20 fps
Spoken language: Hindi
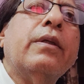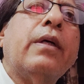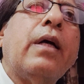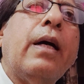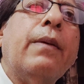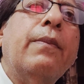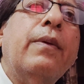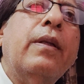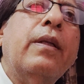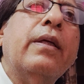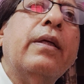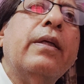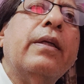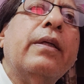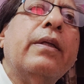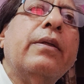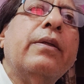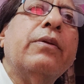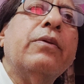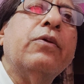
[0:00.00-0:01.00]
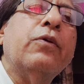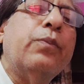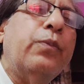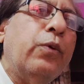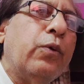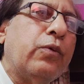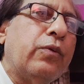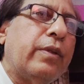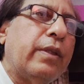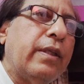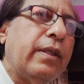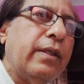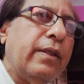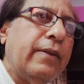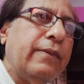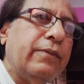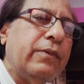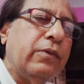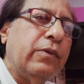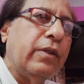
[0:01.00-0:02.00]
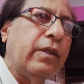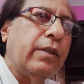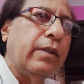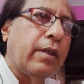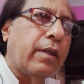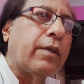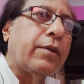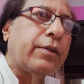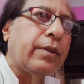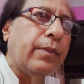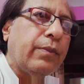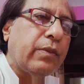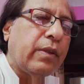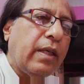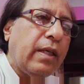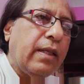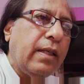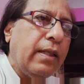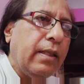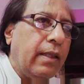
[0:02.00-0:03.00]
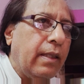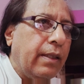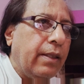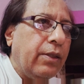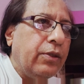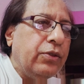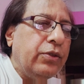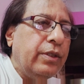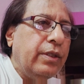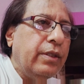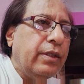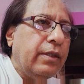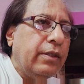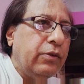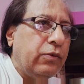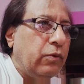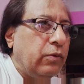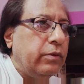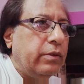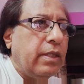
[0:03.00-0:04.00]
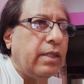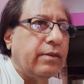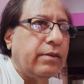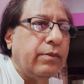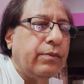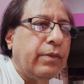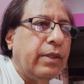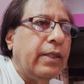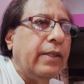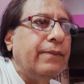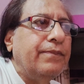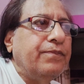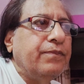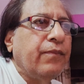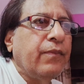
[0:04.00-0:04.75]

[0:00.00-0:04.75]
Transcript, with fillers: काबिल हैं उपयुक्त हैं उनके अंदर क्षमता है एनर्जी है इंथुजियाज़म है